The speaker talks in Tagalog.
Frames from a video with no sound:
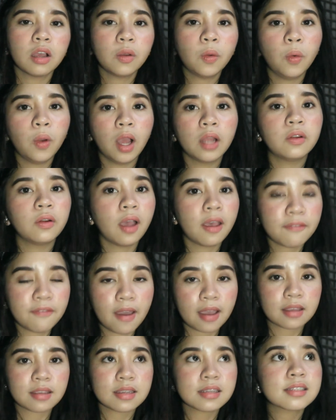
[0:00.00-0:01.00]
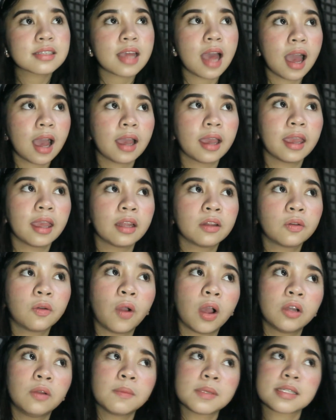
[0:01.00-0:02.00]
kung anong effect niya sa akin,
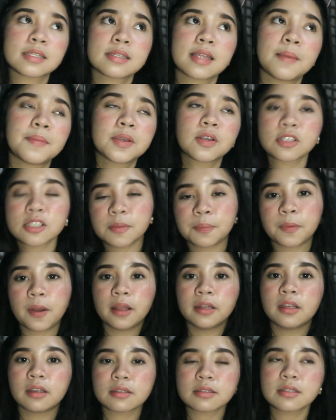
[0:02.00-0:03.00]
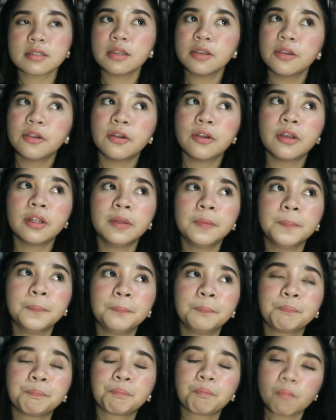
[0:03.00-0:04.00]
kung ano masasabi ko sa products na yon
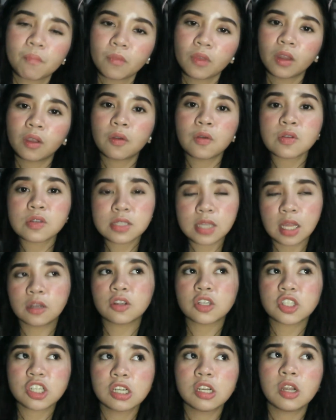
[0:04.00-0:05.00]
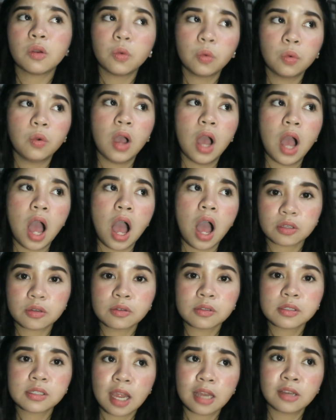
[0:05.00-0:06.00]
kung saan ko siya nakuha,
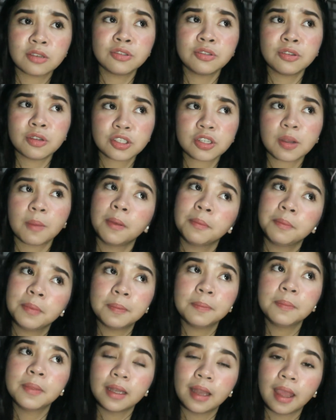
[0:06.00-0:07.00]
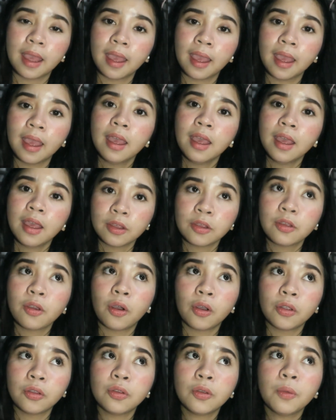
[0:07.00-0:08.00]
kung saan nyo siya mabibili.
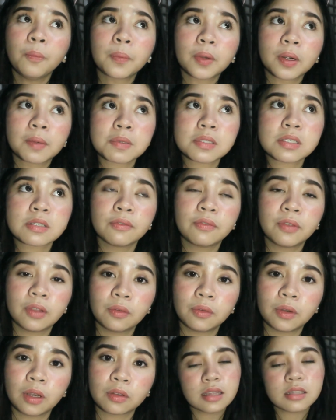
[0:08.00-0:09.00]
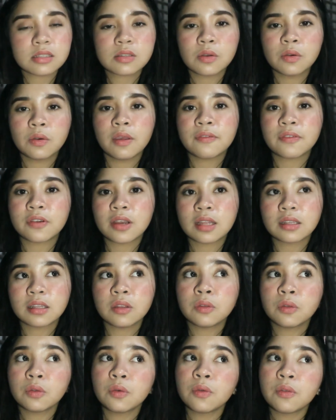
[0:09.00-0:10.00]
Yun, yun yung purpose ng video na to. So, if you're not
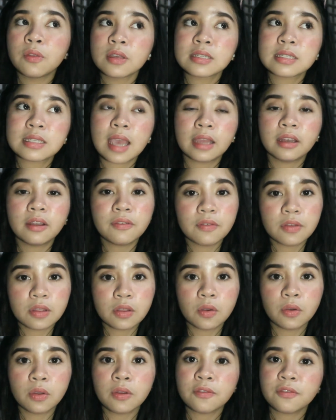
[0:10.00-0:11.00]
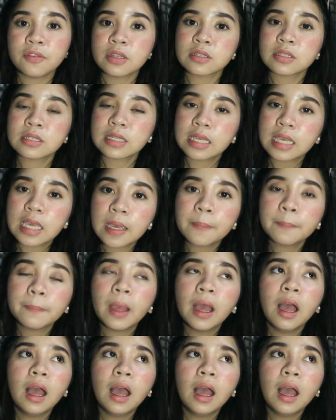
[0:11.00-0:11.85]
into this kind of video, you're free to skip.